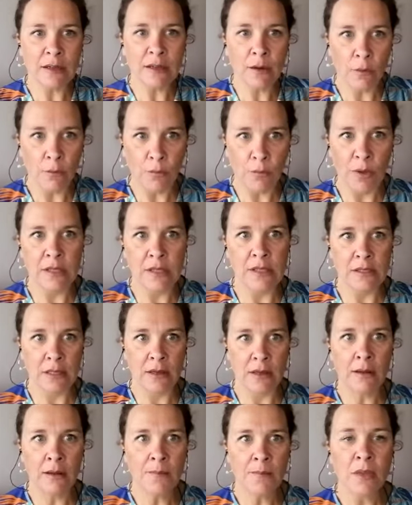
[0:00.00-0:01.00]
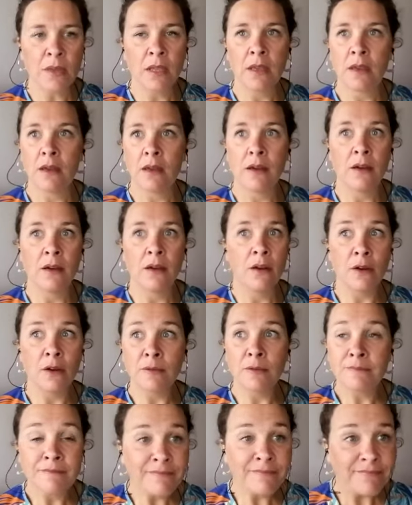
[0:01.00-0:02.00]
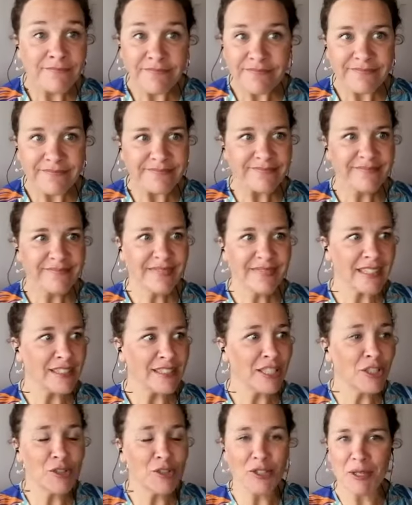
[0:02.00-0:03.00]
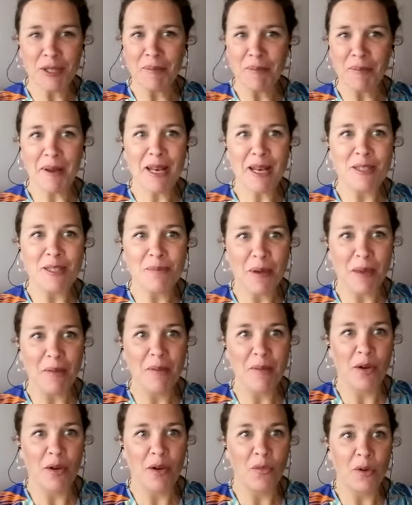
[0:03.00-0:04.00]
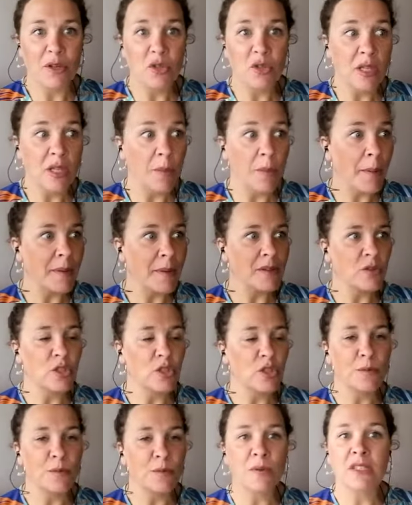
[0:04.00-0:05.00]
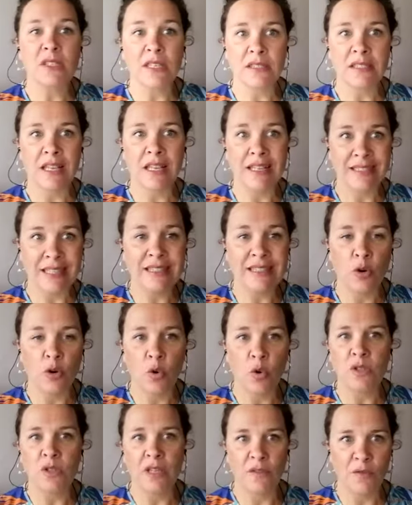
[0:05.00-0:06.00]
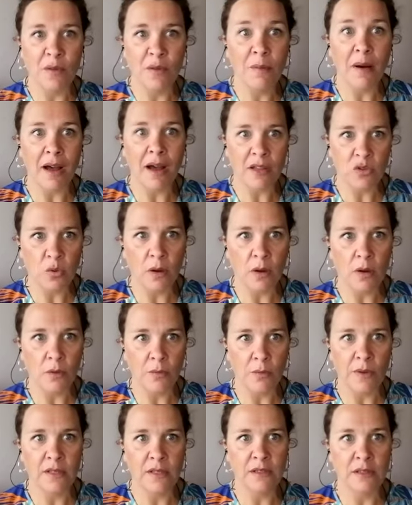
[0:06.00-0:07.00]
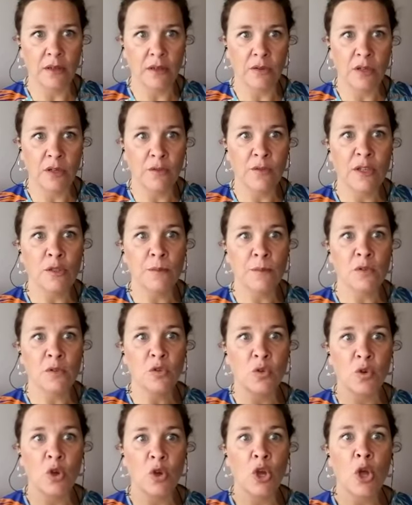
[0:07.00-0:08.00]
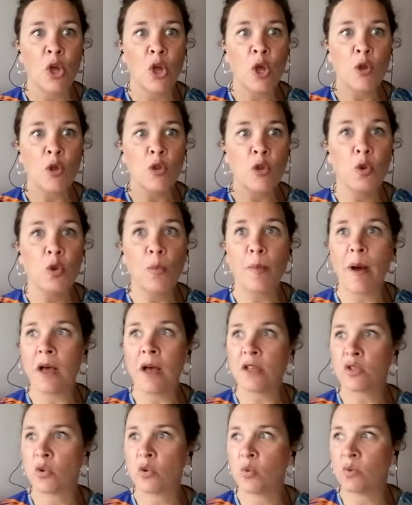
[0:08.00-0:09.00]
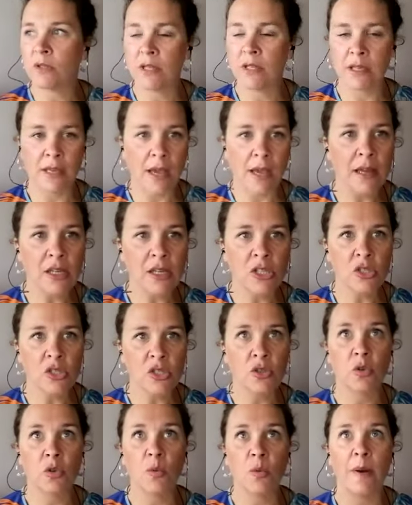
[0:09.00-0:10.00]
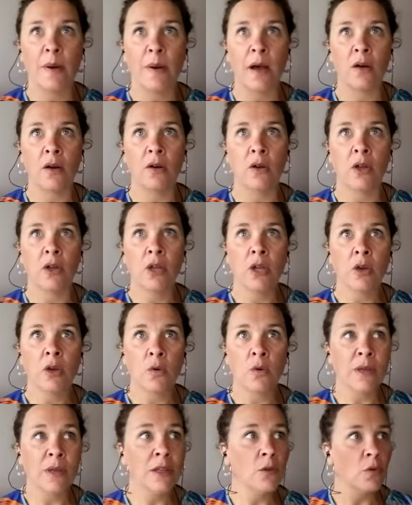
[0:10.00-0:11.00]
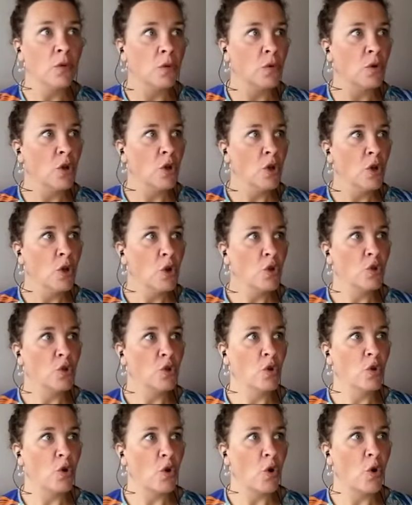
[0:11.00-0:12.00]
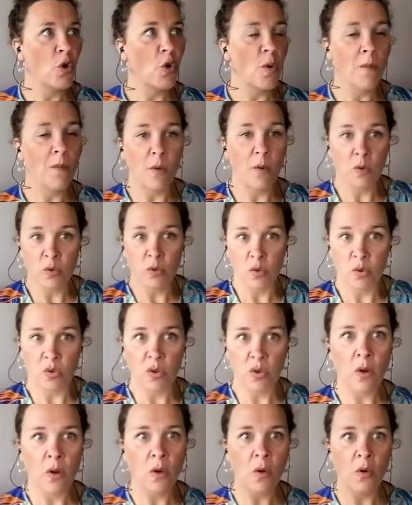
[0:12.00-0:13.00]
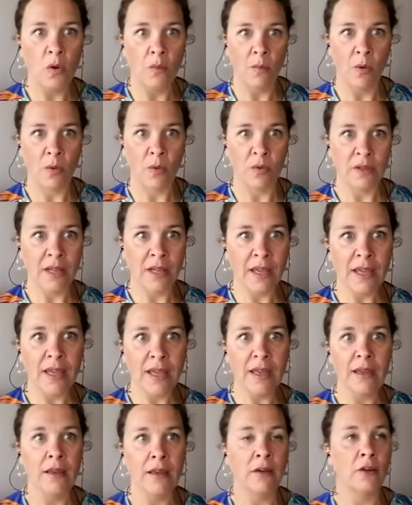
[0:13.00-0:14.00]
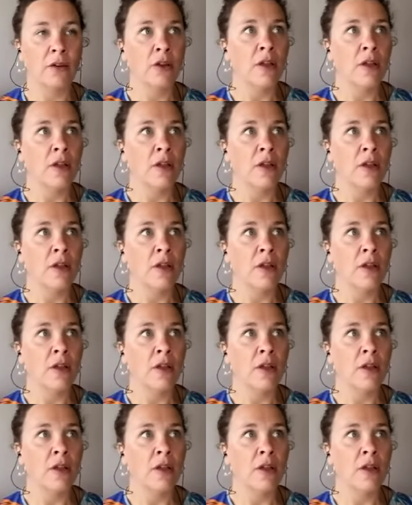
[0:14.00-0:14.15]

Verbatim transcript: en fait ça, euh, ça, je ne sais pas l'exprimer en fait, je ne sais pas parce que je pense que ça, c'est le côté vibratoire en fait. En effet, je pense que de par ce qu'on dégage, de par oui, nos, de comment on se sent, comment on est,